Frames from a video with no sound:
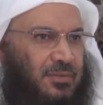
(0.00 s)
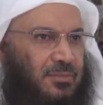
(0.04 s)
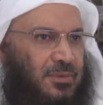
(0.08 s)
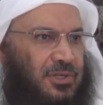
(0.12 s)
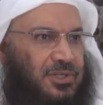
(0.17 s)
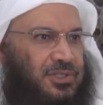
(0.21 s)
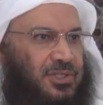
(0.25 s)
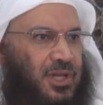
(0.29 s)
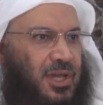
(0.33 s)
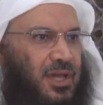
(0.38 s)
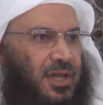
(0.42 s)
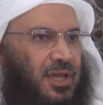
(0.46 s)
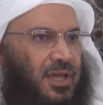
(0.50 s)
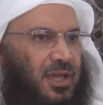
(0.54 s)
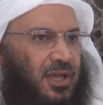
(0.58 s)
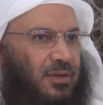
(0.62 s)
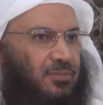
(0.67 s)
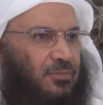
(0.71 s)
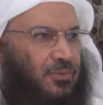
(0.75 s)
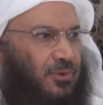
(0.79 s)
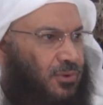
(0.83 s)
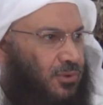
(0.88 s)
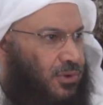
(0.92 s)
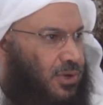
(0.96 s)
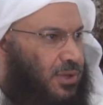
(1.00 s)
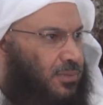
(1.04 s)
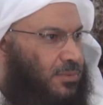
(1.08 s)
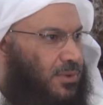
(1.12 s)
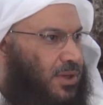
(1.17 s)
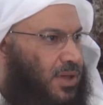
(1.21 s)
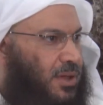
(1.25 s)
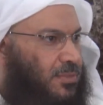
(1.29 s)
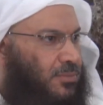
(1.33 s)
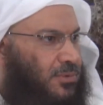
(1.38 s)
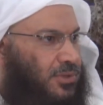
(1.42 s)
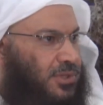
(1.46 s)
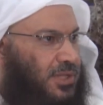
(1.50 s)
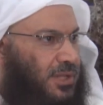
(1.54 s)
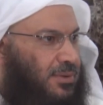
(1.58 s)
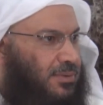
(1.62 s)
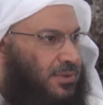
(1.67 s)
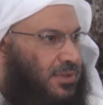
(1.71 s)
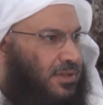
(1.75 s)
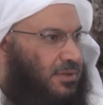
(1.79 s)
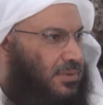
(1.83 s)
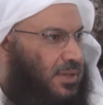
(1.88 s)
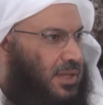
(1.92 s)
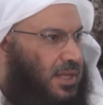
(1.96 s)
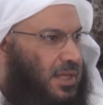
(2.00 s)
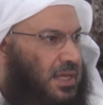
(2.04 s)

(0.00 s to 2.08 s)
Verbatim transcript: المشايخ من العلماء من طلبة العلم